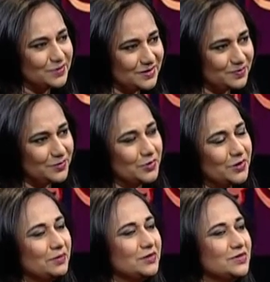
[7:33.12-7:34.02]
আমার
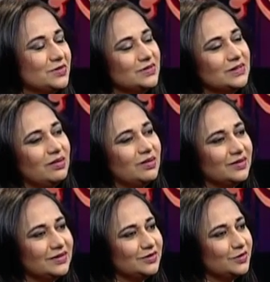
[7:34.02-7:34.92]
প্রোগ্রামের জন্য যাওয়া
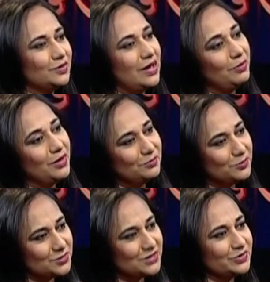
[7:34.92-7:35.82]
হয় তখন আবার
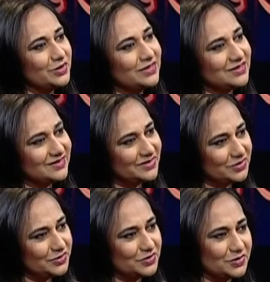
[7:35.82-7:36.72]
বসে ওনার সাথে
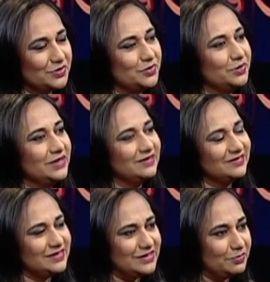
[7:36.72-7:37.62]
রিহার্সাল রুমে
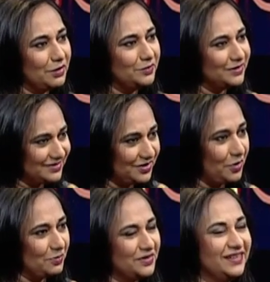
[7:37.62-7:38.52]
যে কিভাবে এটা
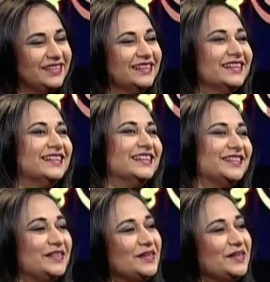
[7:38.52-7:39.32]
হবে আচ্ছা। তো